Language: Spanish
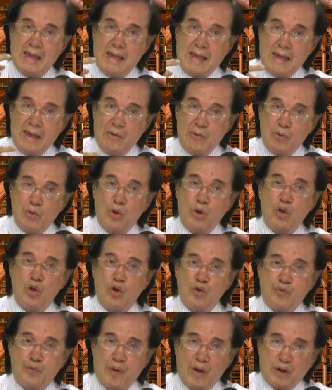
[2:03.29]
y uno de
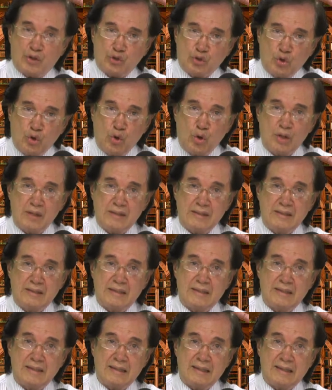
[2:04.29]
los
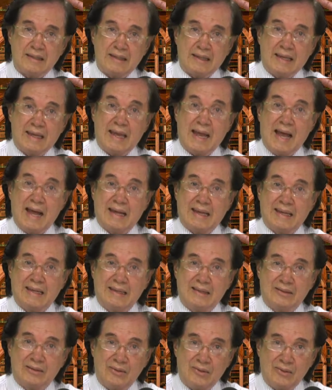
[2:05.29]
factores que
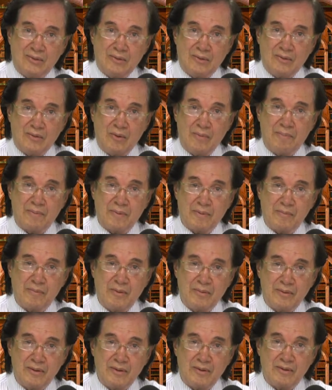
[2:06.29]
agitó o
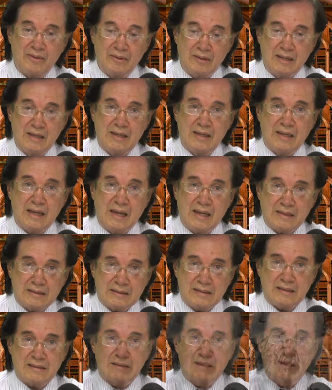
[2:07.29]
promovió estas